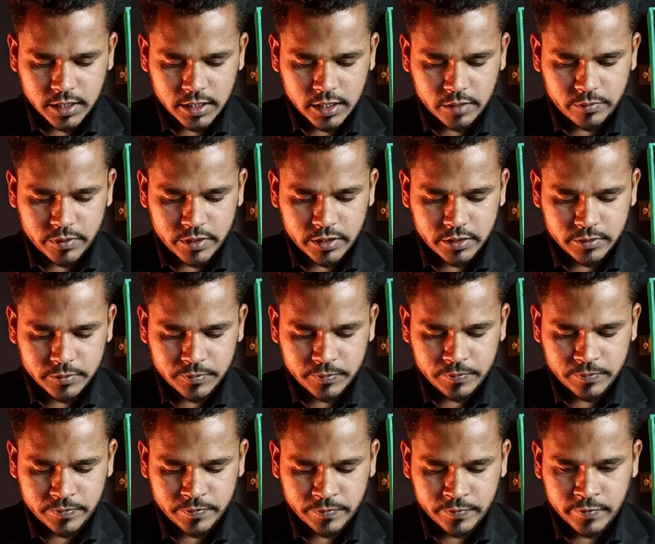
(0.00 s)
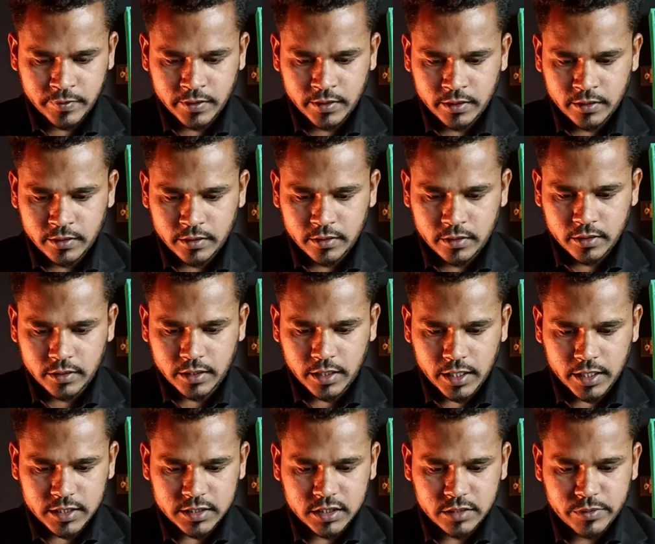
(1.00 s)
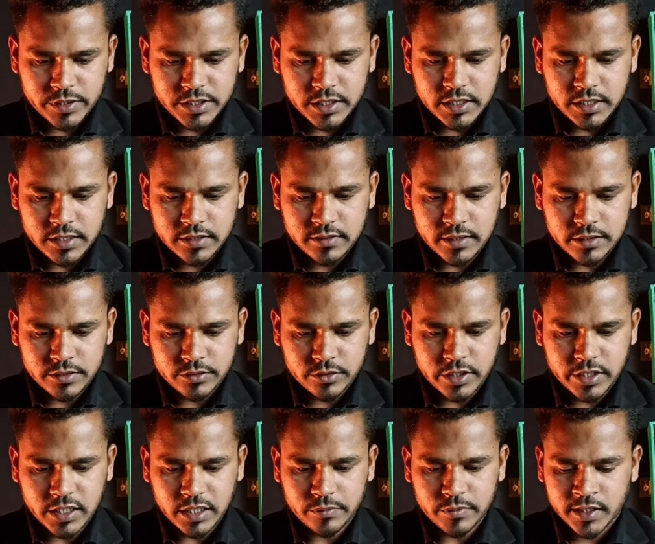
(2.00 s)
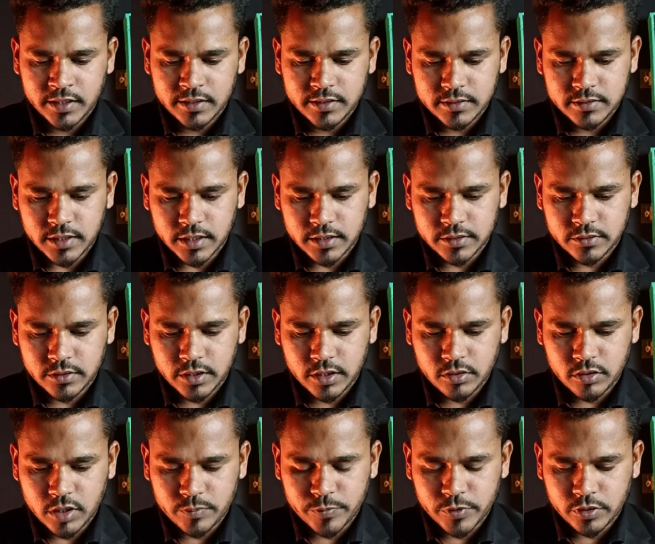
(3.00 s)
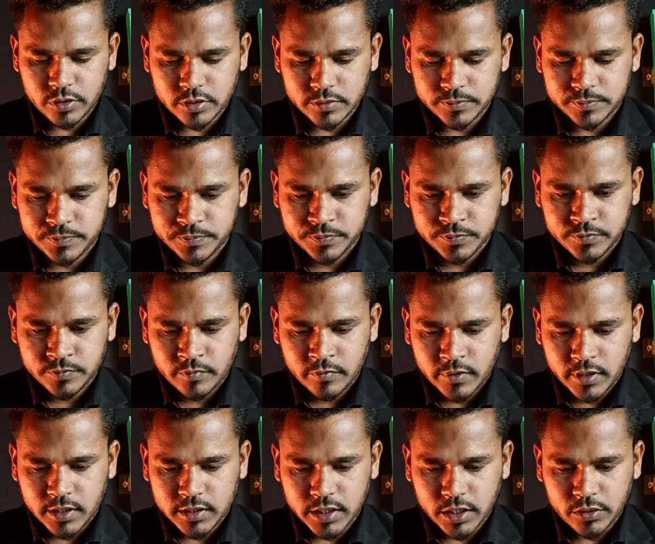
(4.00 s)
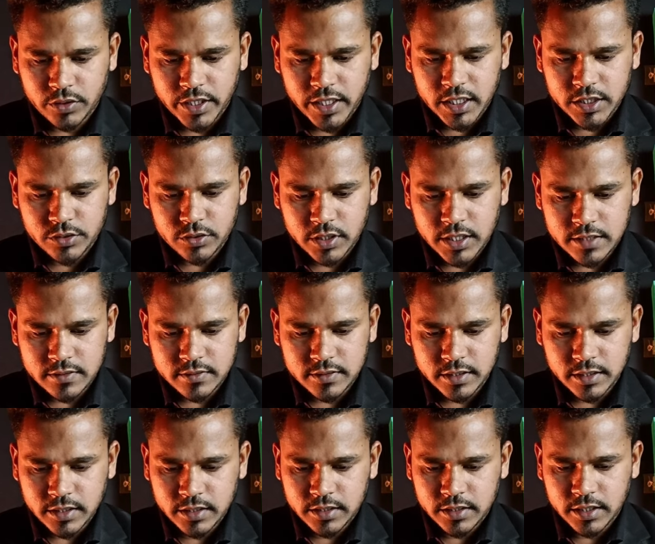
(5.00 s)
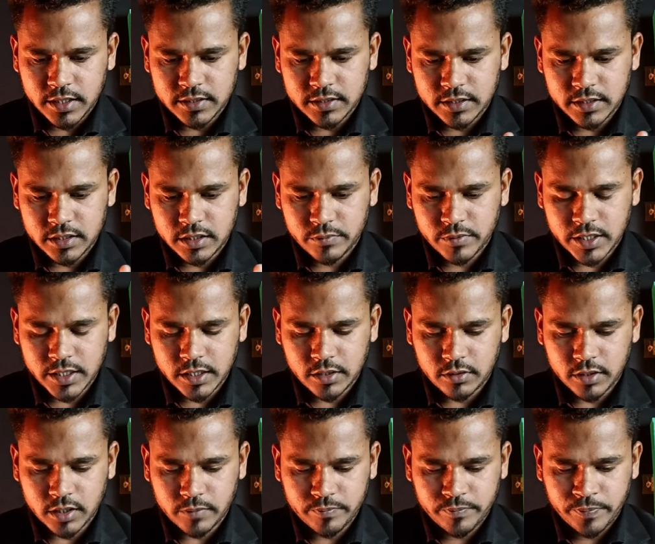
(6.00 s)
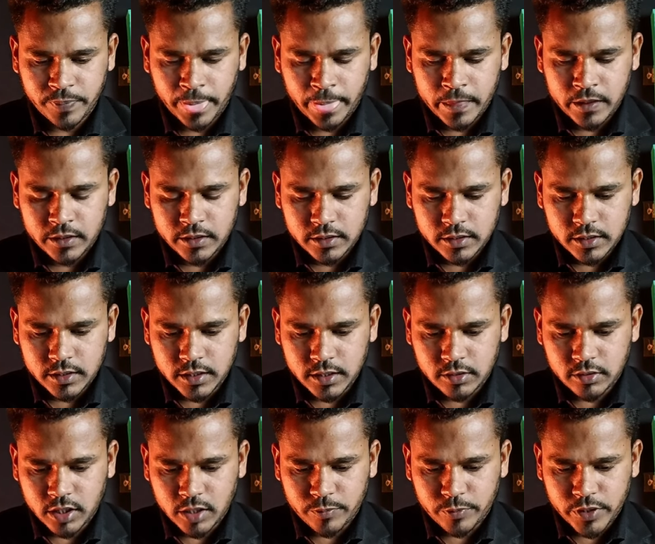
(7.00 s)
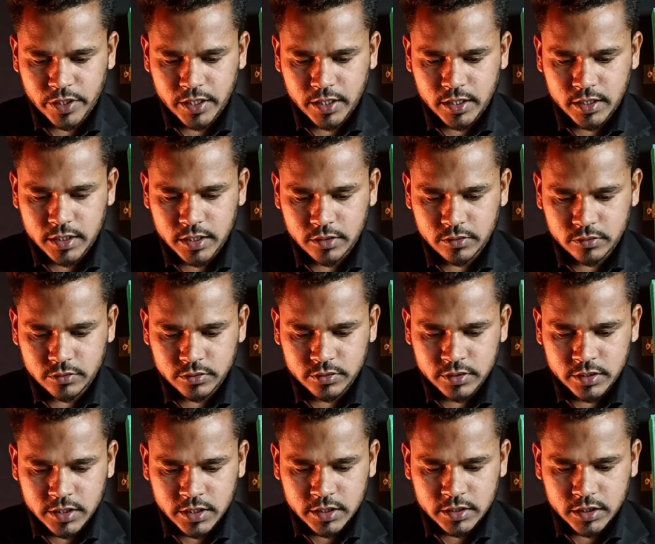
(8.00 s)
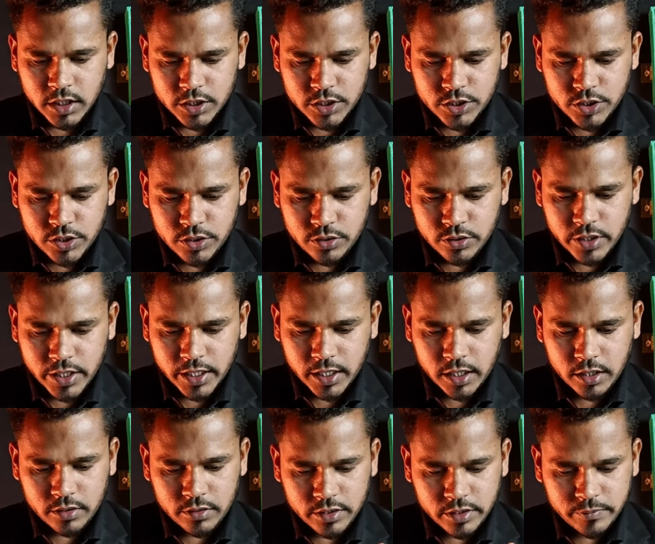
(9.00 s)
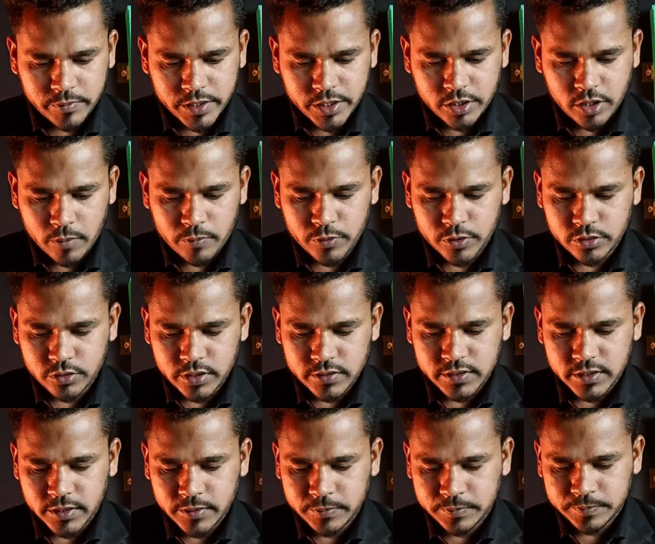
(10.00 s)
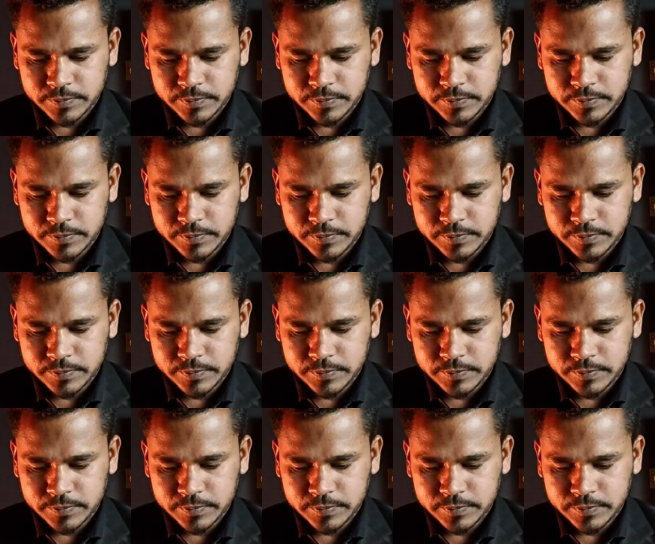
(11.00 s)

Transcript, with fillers: আলামিন আকাশ নামের চ্যানেলটি সার্চ করে নিলাম সার্চ করে নেওয়ার পর দেখুন এখানে চলে আসছে ঠিক আছে এটাতে আমি ক্লিক করলাম ক্লিক করার পর এখানে দেখুন চারশো একান্নটি ভিডিও আপলোড করেছে